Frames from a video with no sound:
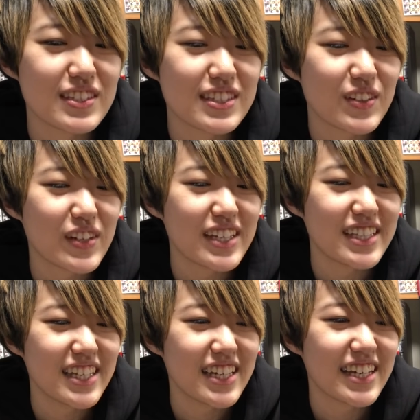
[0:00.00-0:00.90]
それ
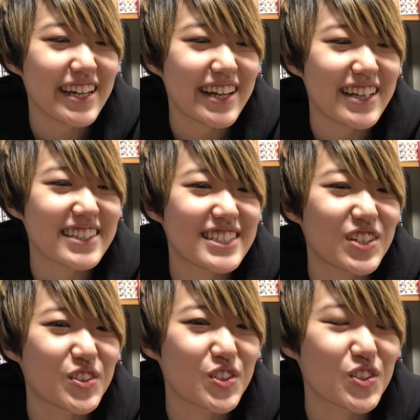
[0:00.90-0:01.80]
で感じ
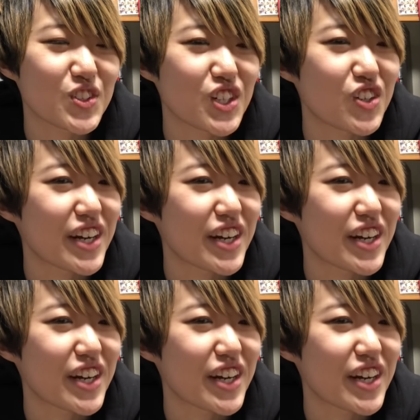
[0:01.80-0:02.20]
たこととかを